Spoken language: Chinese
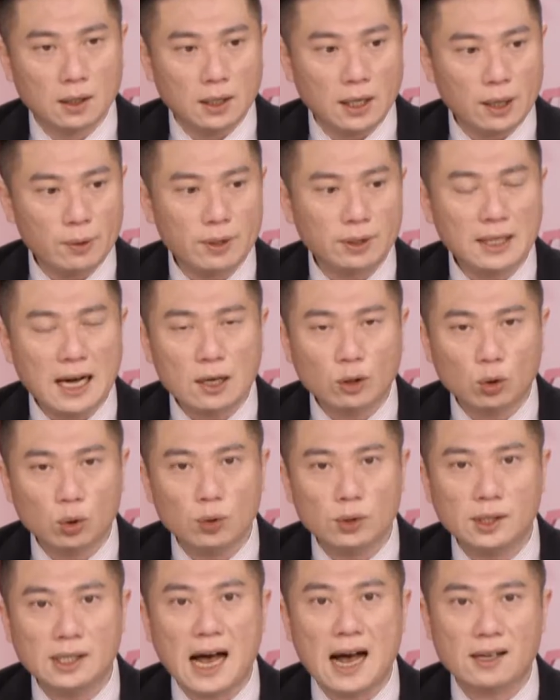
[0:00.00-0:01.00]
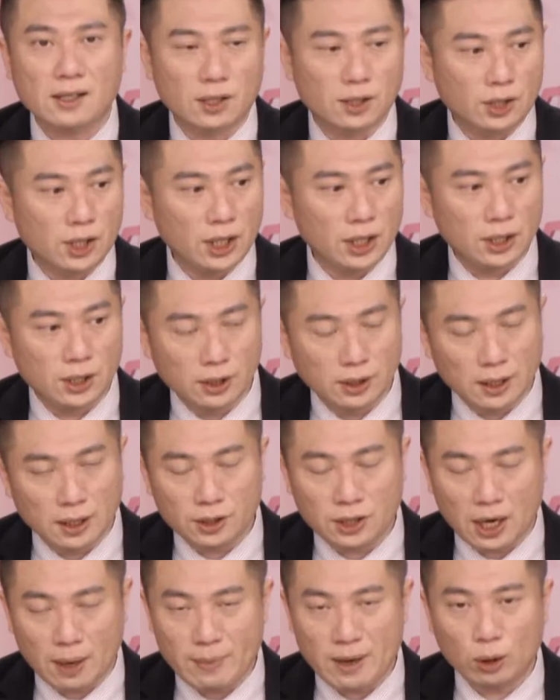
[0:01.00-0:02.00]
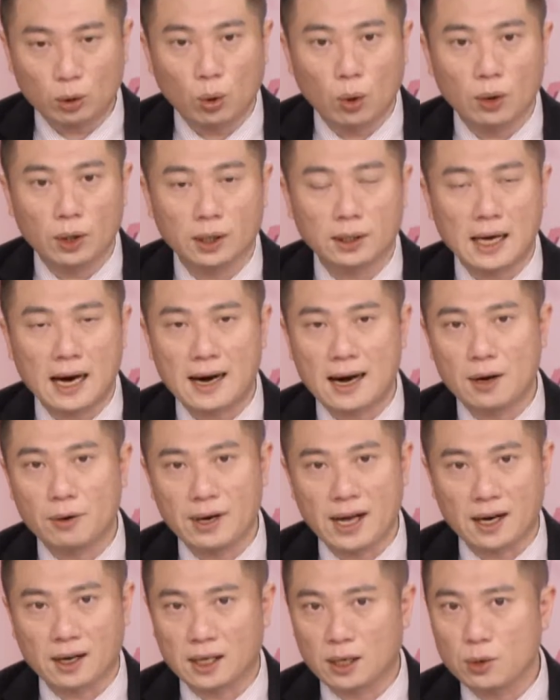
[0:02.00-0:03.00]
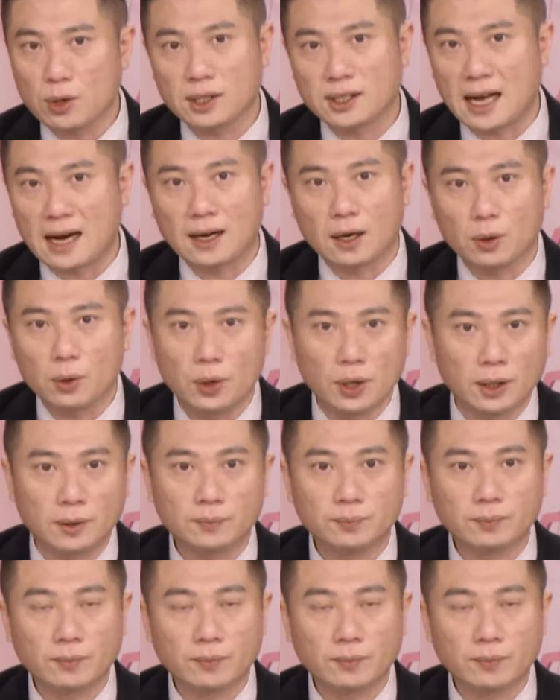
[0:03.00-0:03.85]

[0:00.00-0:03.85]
因为当初 SARS 其实呢前面拖了大概有两个月、三个月，